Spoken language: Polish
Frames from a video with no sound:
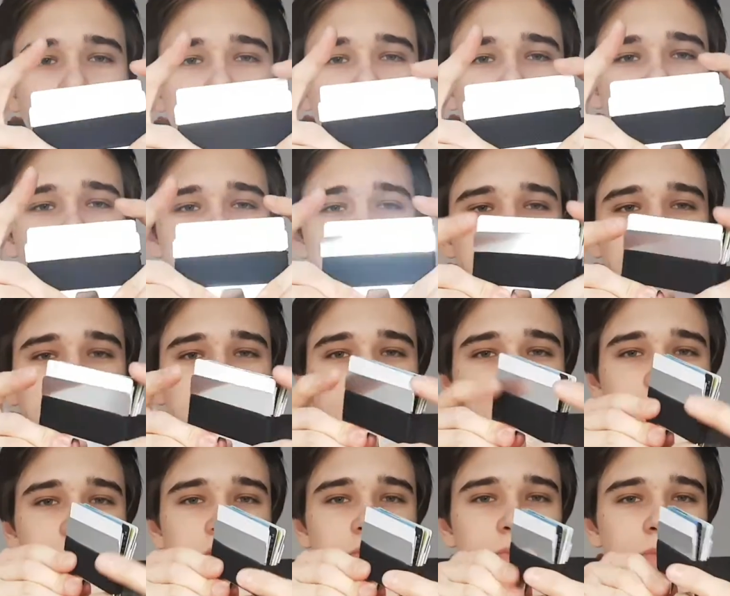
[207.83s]
mogę właśnie
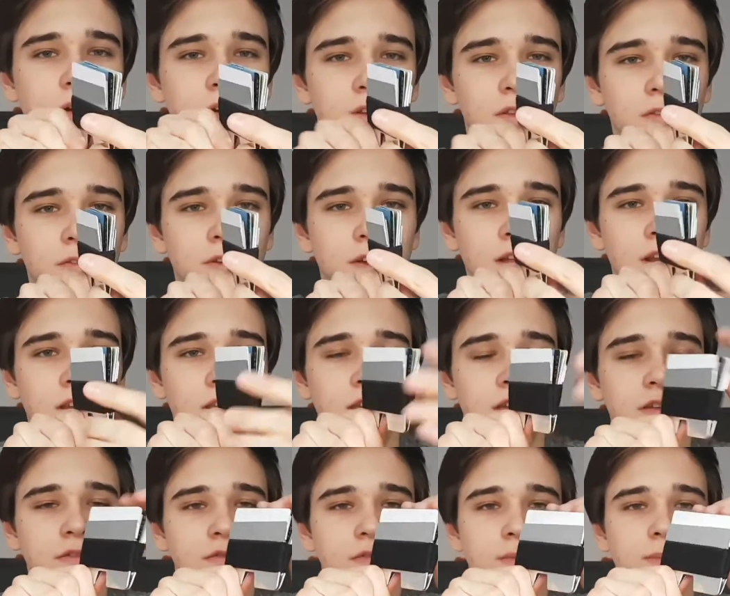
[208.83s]
zgiąć portfel
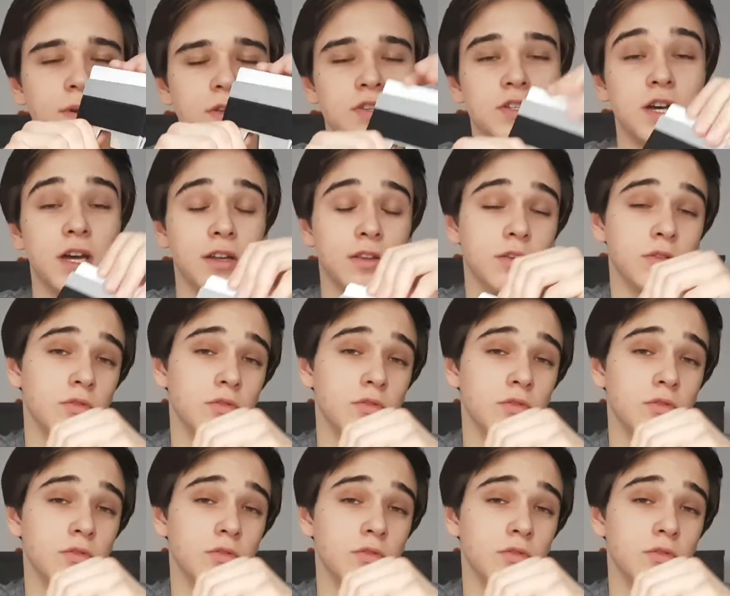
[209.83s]
i wybrać kartę,